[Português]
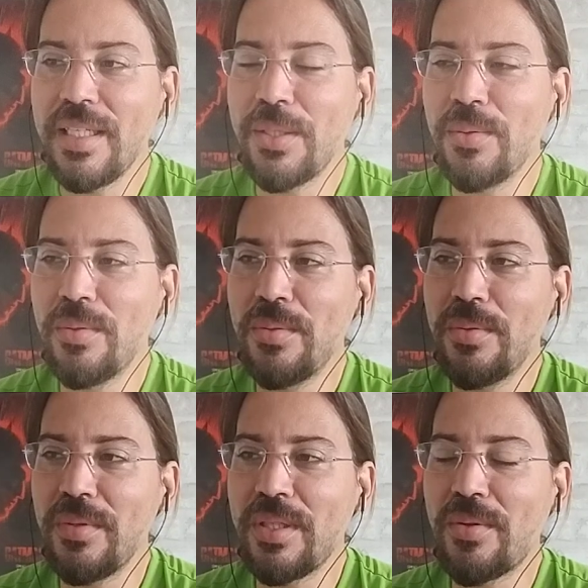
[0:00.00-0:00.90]
e,
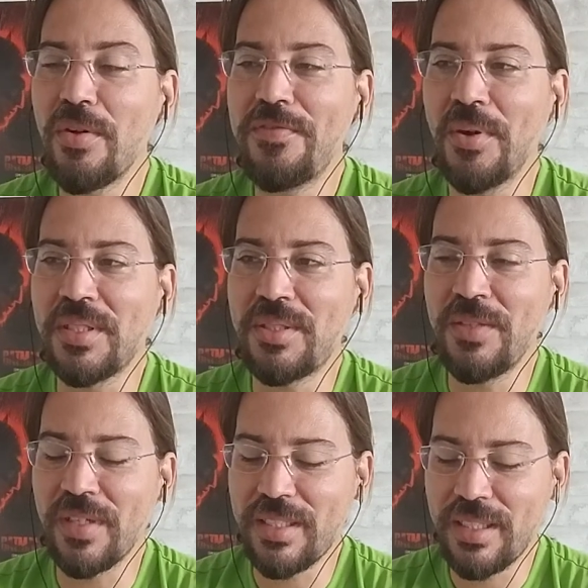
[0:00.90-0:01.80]
o, e qual o foco desse
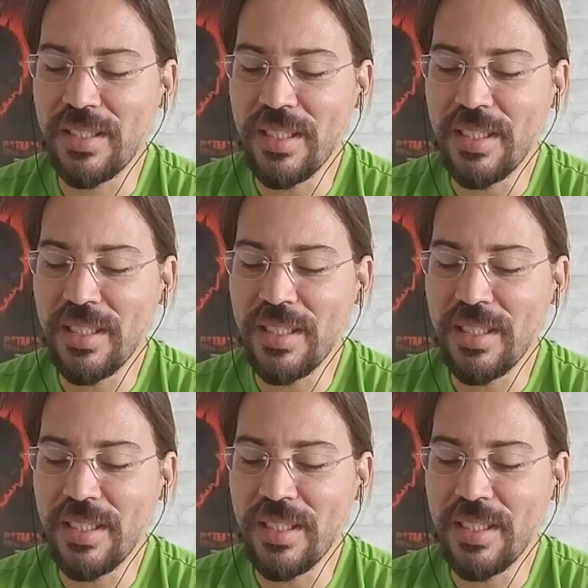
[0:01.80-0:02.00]
livro aqui?